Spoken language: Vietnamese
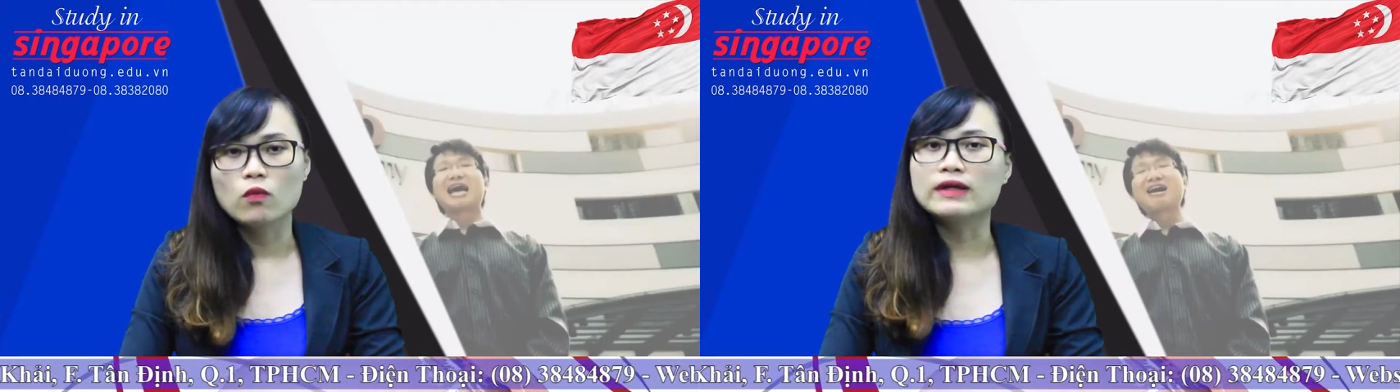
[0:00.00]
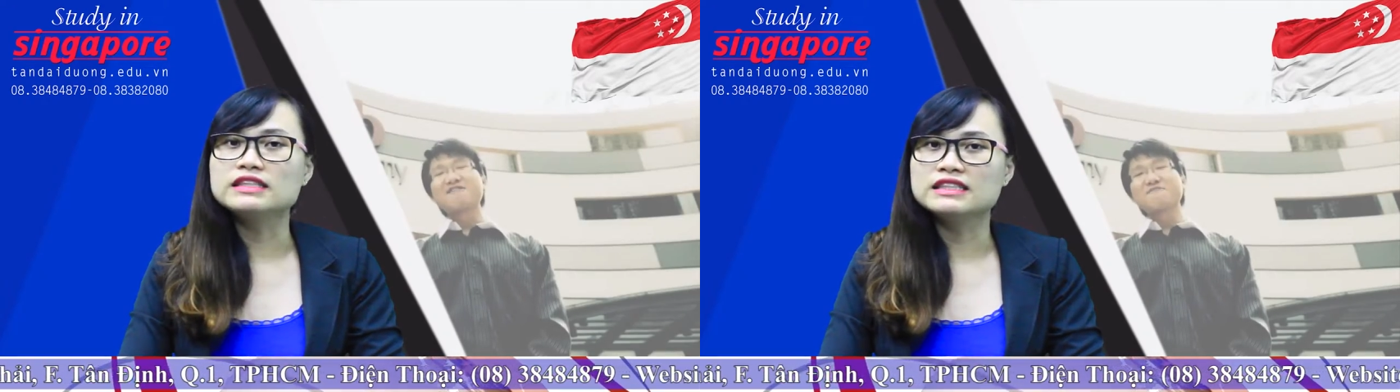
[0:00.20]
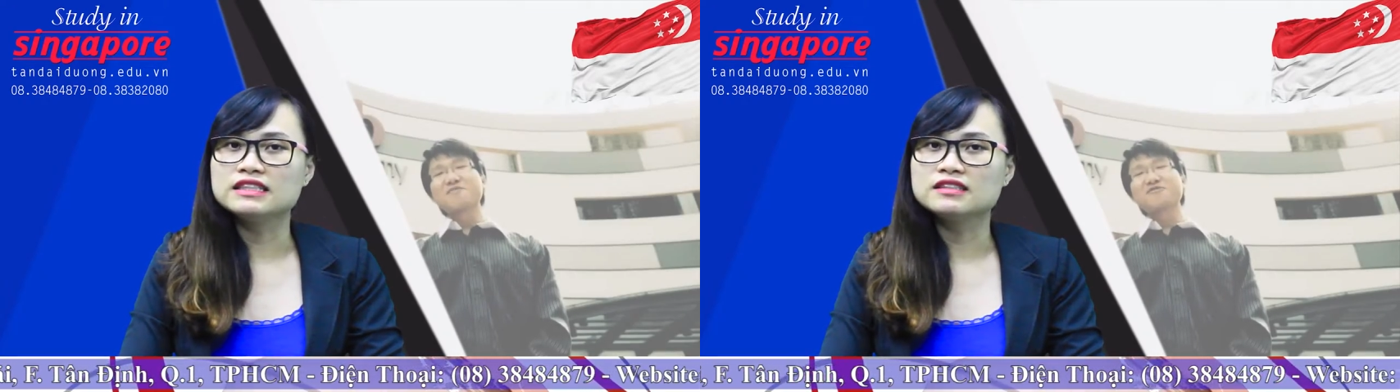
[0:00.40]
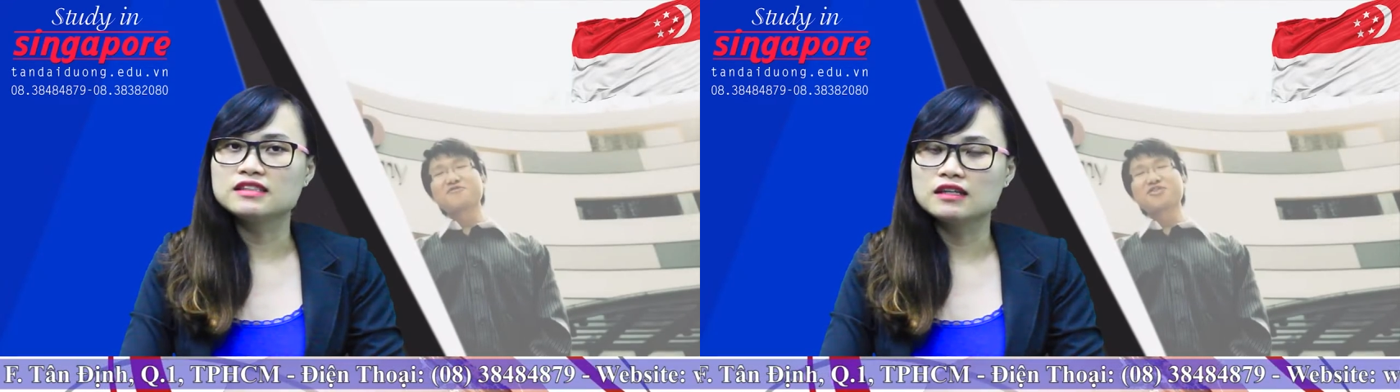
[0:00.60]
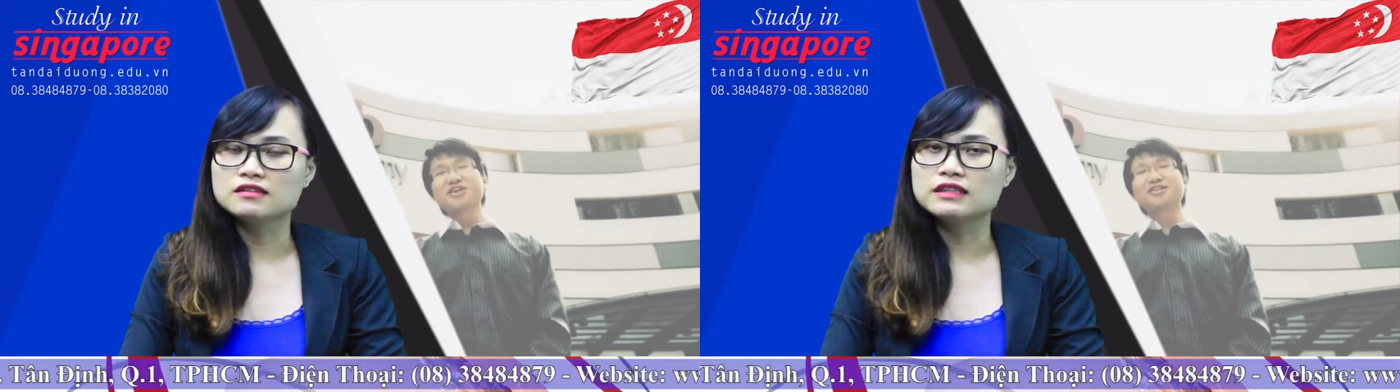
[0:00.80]
quản trị nhân
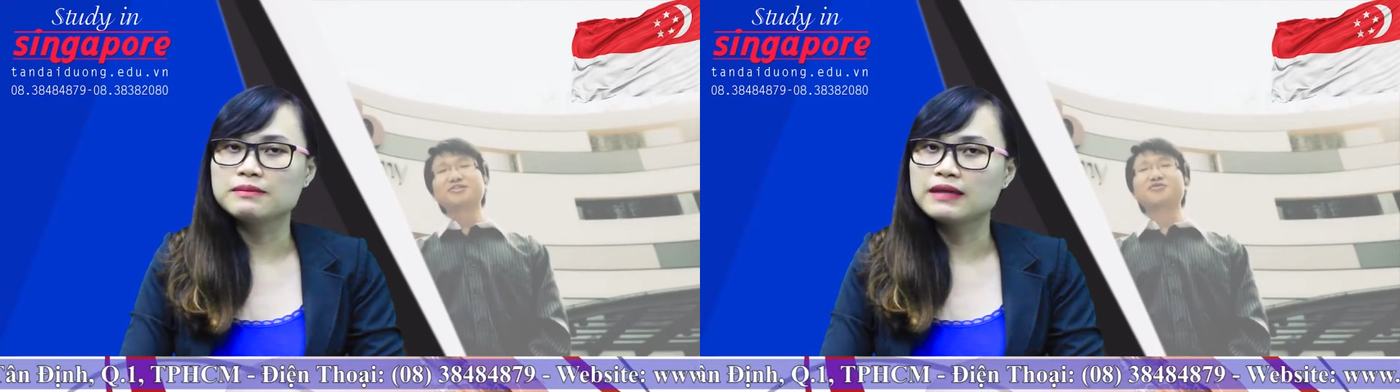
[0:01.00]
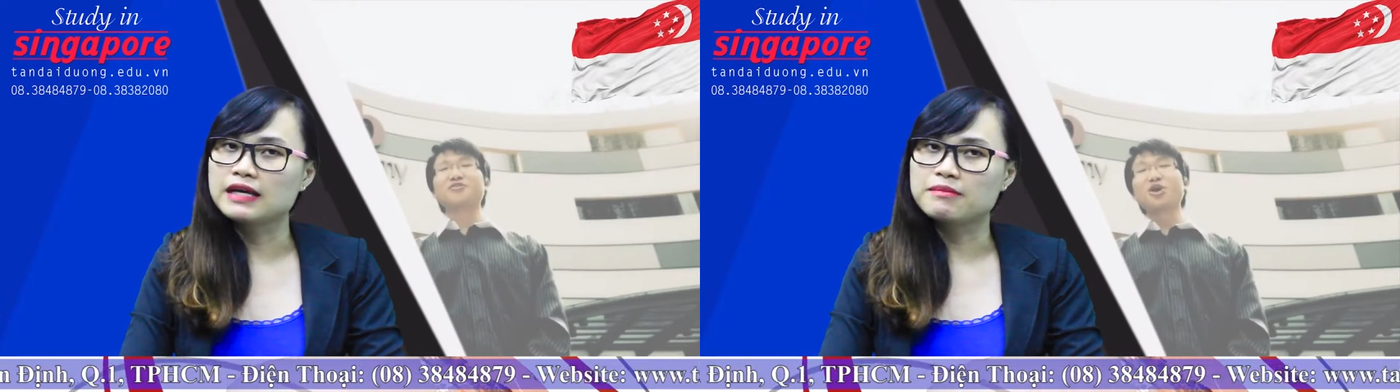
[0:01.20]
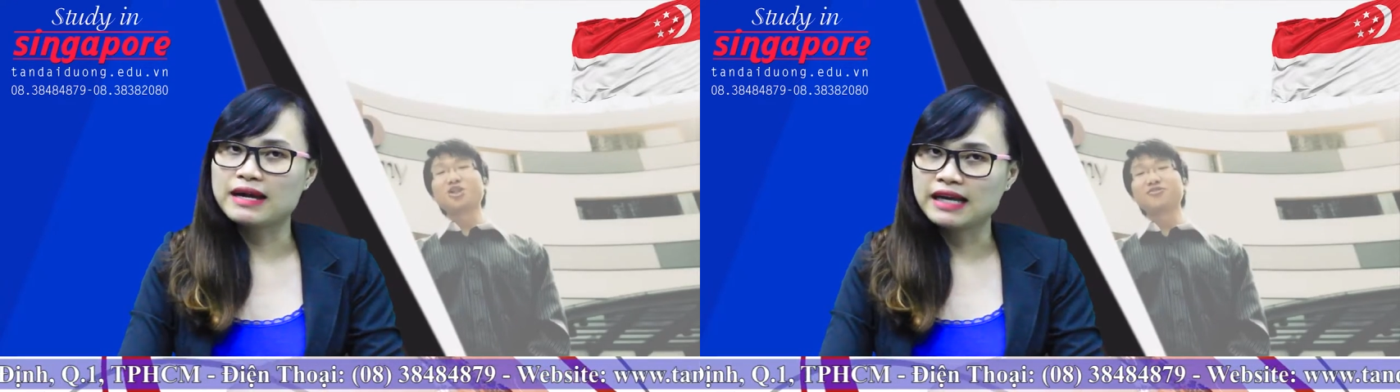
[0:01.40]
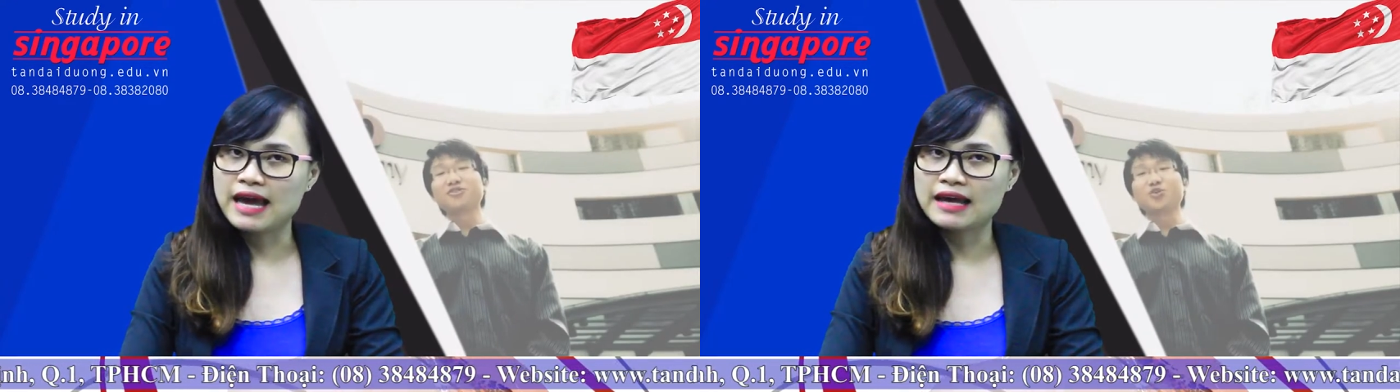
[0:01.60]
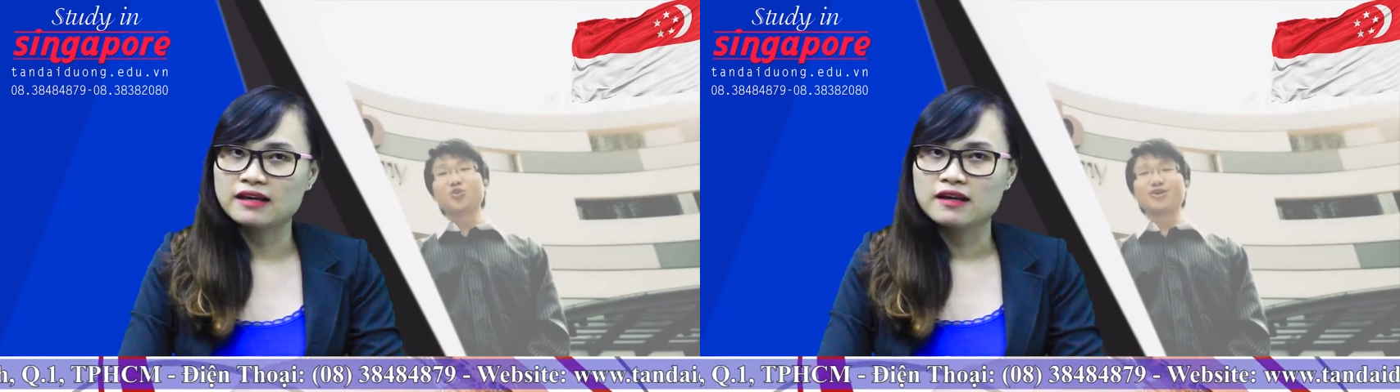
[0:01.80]
sự, tiếp thị bán
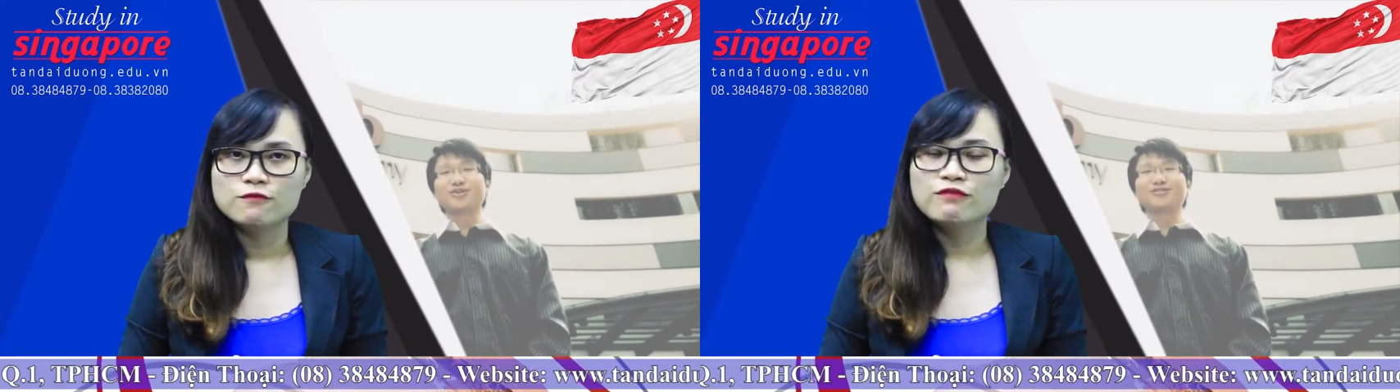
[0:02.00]
hàng